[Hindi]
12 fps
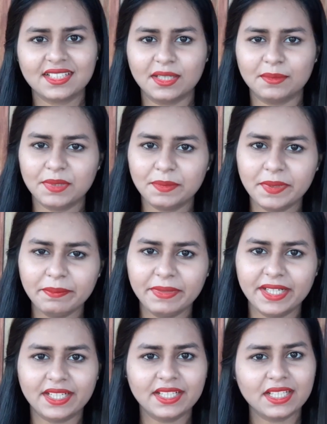कभी भी
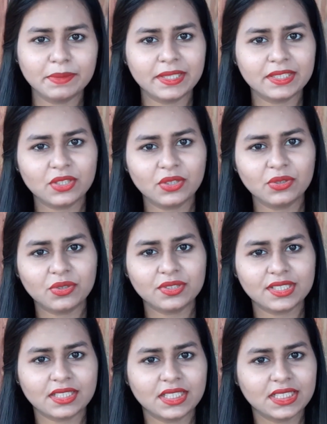मिट्टी के बर्तनों को
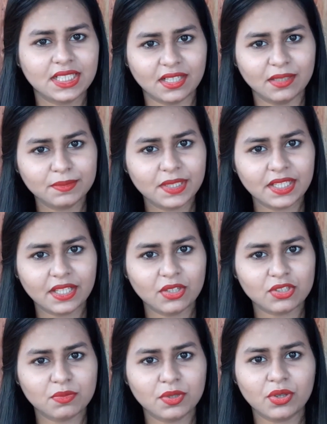ज़्यादा गर्म करके
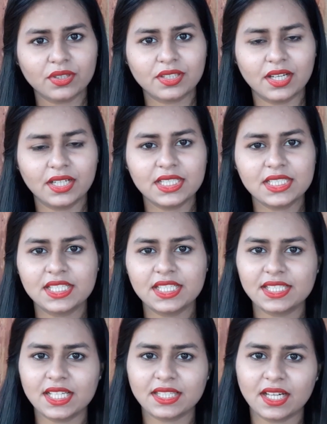उसमें कोई ठंडी
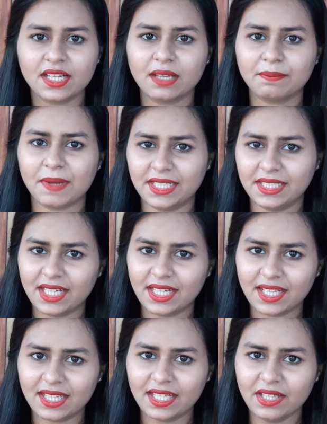चीज़ या ठंडा पानी ना
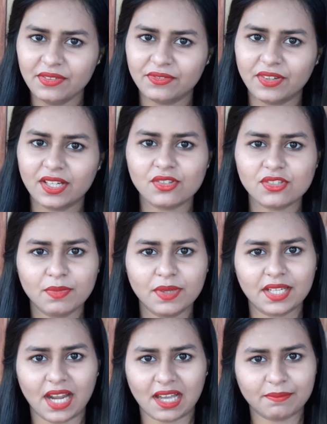डालें वरना उसमें
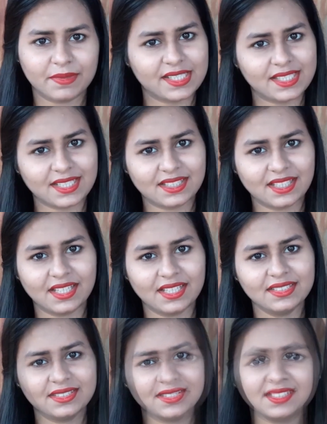क्रैक पड़ सकते हैं
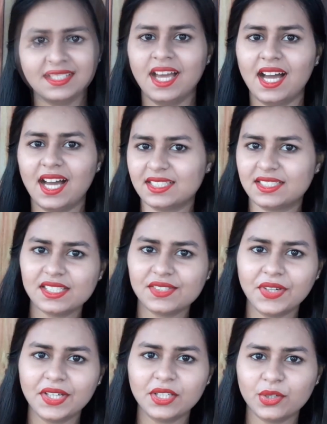आज इस
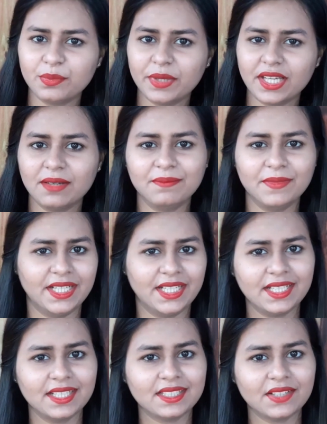वीडियो में हम
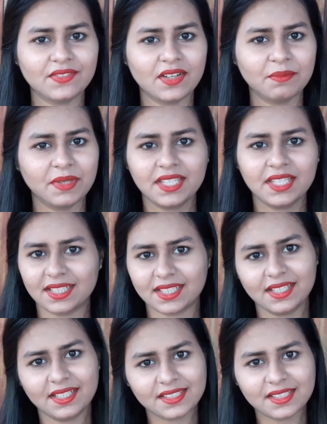मिट्टी के तवा में क्या
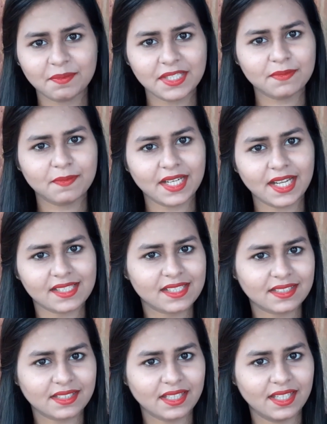क्या रेसिपीज़ बना
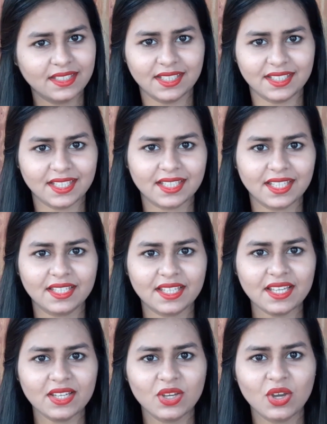सकते हैं ये
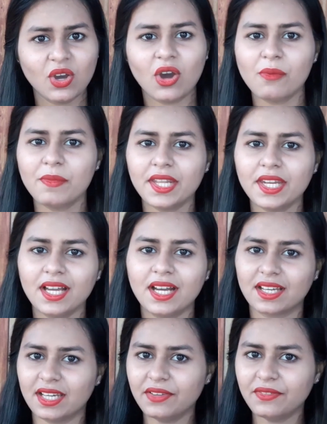देखेंगे और मेरे
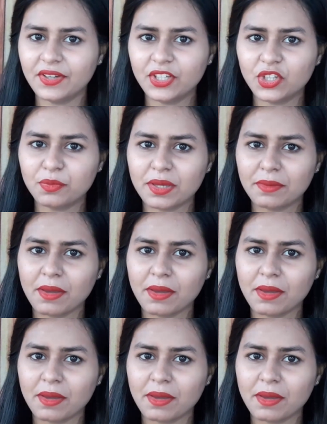अगले वीडियो में